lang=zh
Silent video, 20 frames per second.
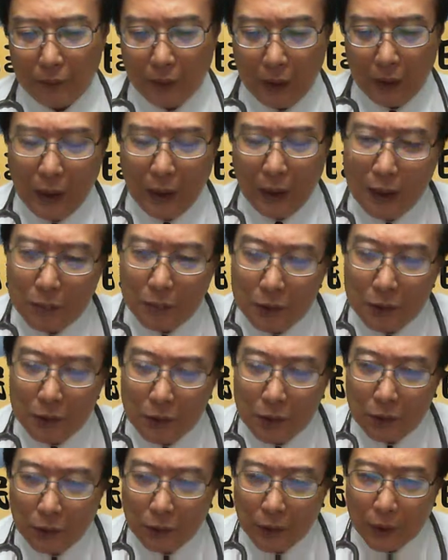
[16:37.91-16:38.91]
啊，若民
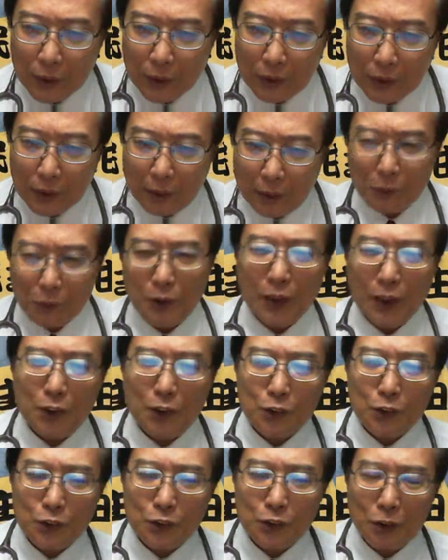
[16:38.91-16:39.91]
进党呢？更多较
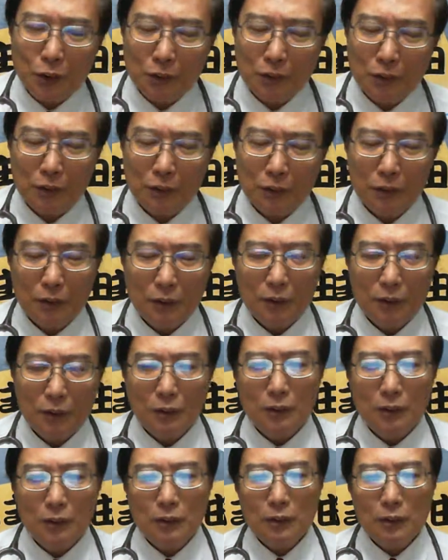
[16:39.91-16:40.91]
高尚。
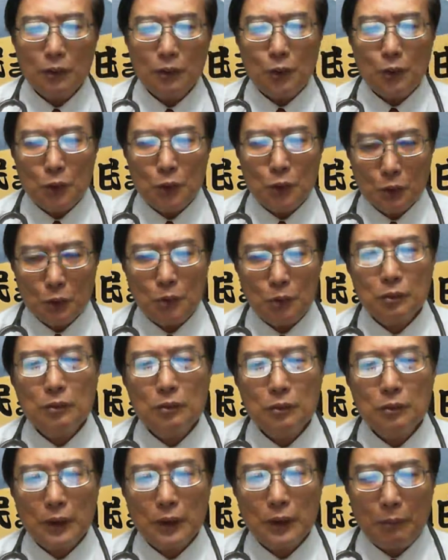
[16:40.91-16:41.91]
等于说，
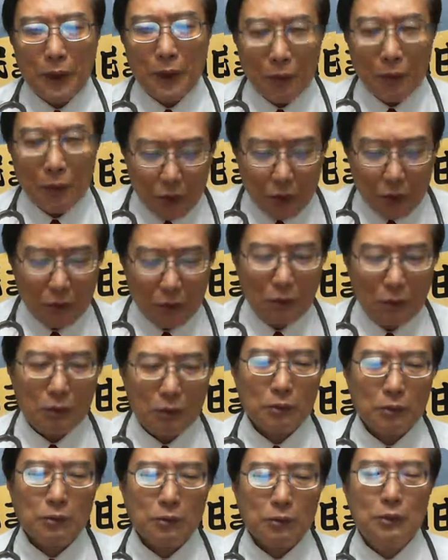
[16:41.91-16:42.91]
若要老实讲吼，
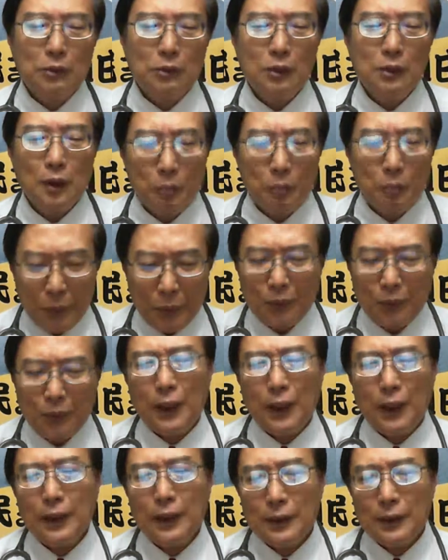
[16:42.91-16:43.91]
无
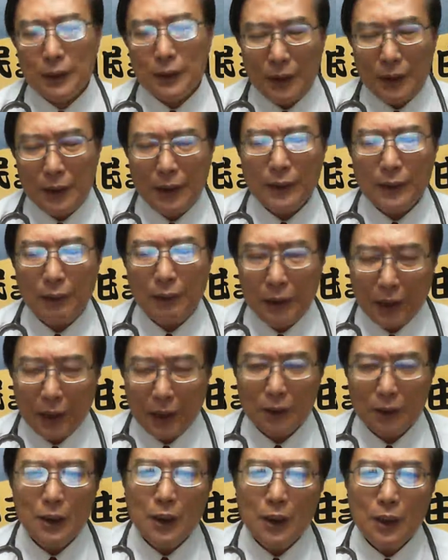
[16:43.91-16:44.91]
啦，这是咱台湾
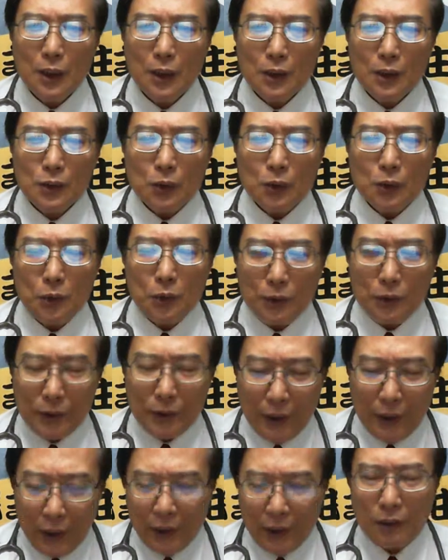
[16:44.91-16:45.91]
人所
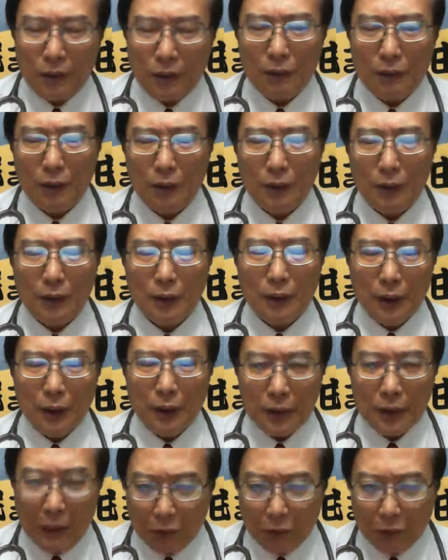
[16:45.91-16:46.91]
天
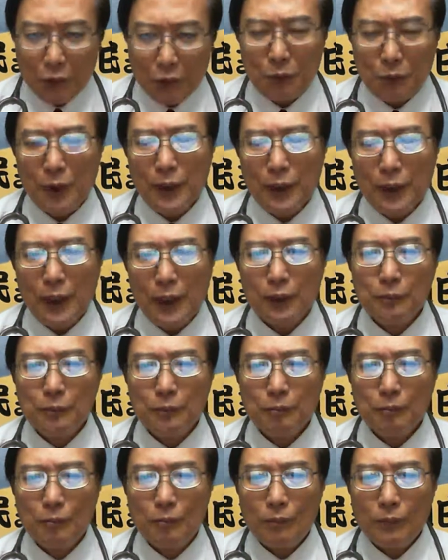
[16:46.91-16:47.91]
会头像啊！惊，
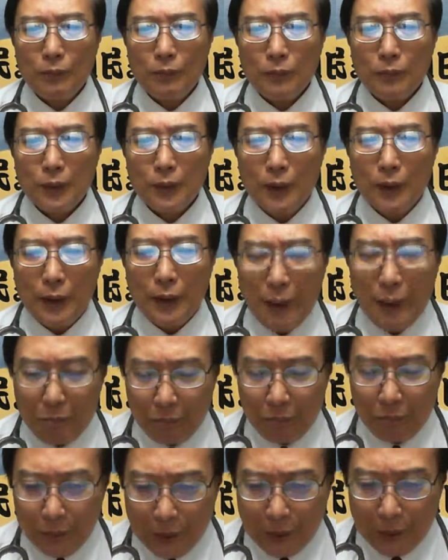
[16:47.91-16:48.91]
咱
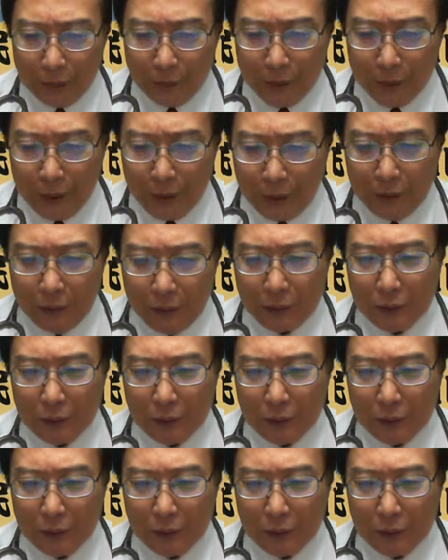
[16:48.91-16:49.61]
毋甘伊。